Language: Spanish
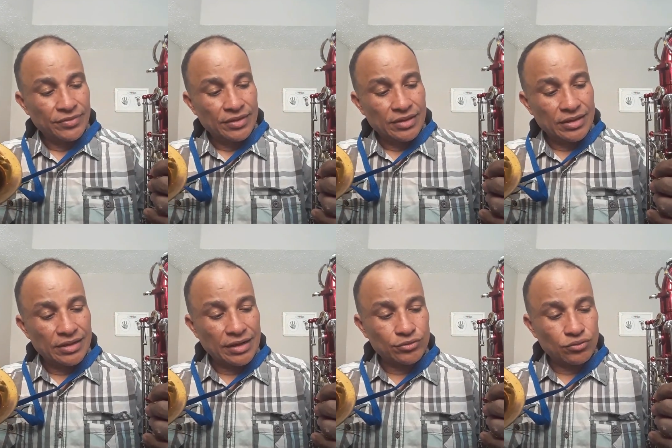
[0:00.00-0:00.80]
en
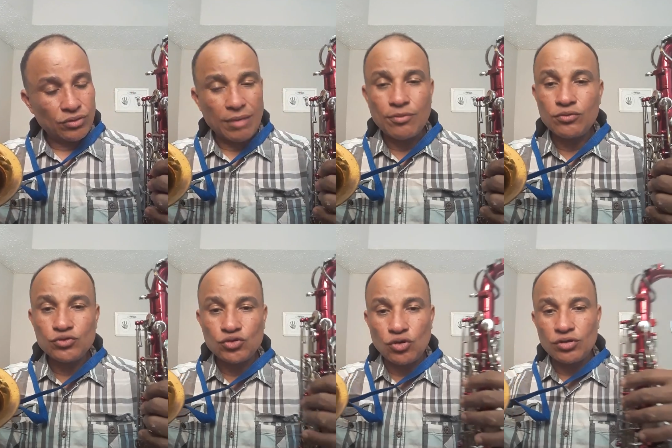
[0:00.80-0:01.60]
el alto tocamos un
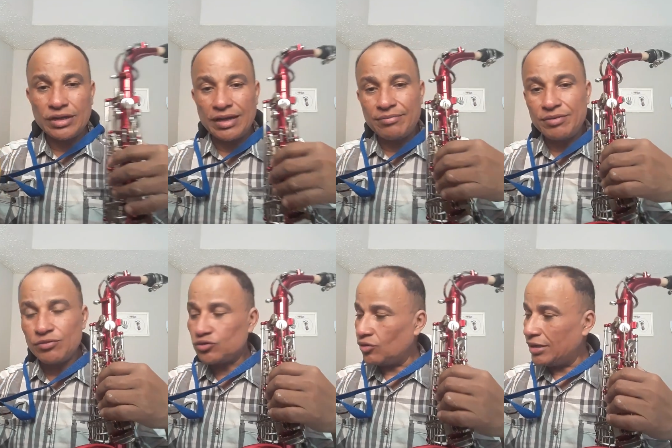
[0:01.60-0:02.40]
sol que es el
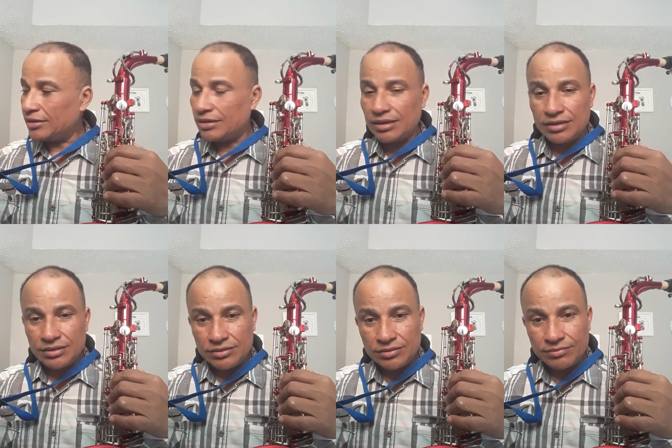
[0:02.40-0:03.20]
mismo este,
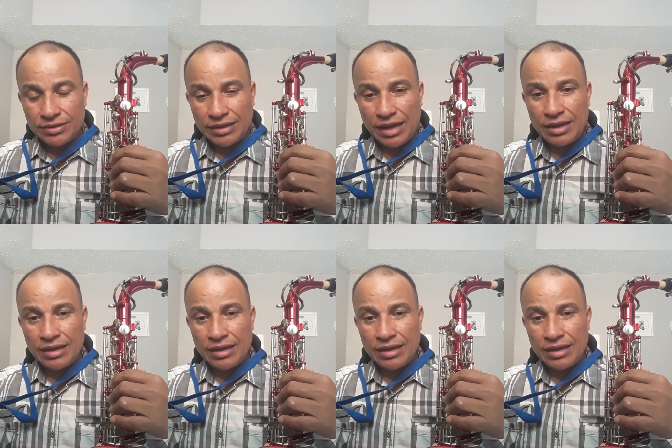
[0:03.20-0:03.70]
¿verdad?